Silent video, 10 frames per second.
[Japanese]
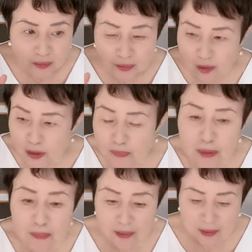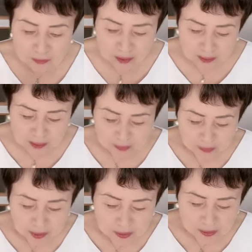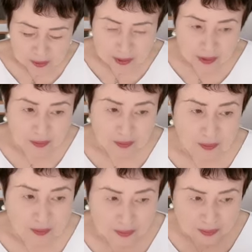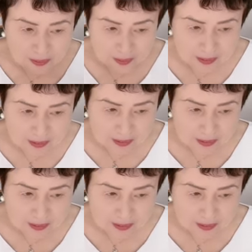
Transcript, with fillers: あのティッシュペーパーだとかねあの